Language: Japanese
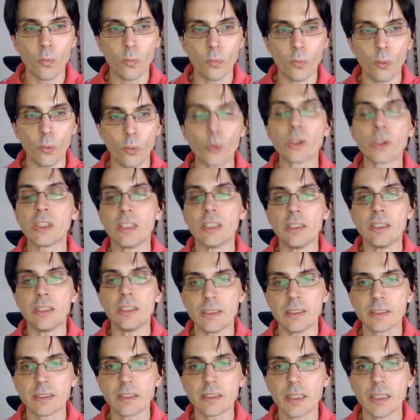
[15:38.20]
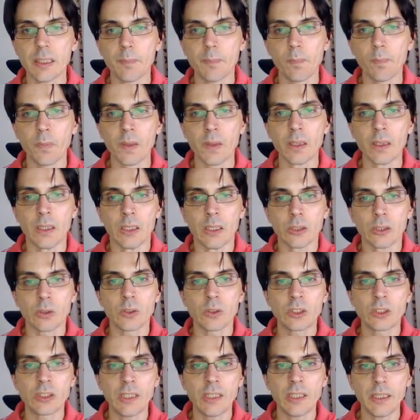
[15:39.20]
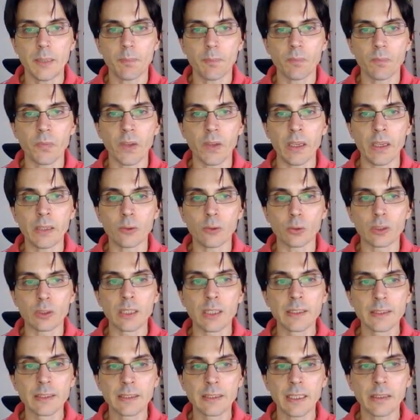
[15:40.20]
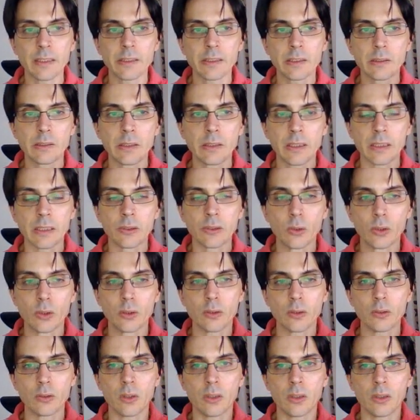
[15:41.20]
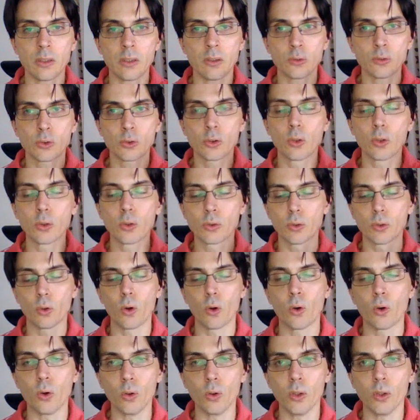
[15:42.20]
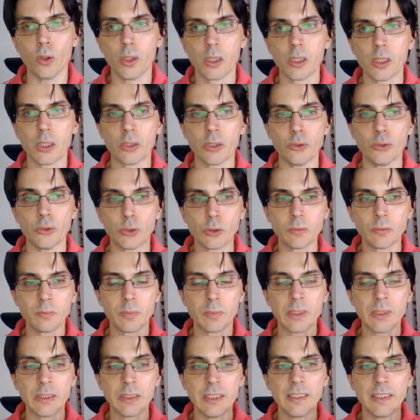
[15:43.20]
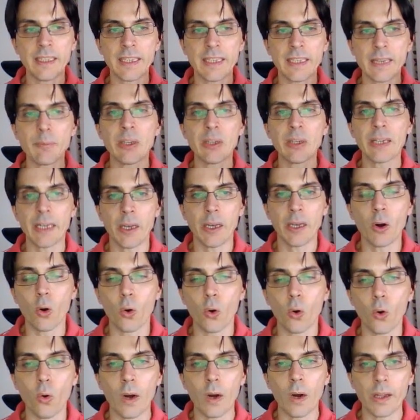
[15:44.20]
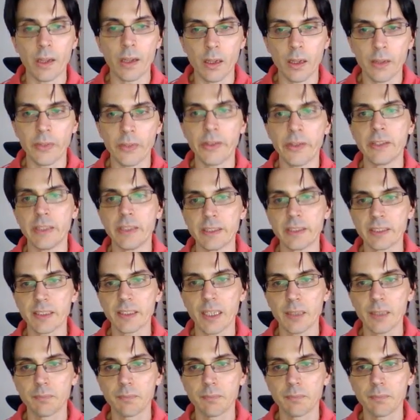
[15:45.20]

大きいですかそして、えーと、探索空間の層と方法、順番に並び替え方法は何ですか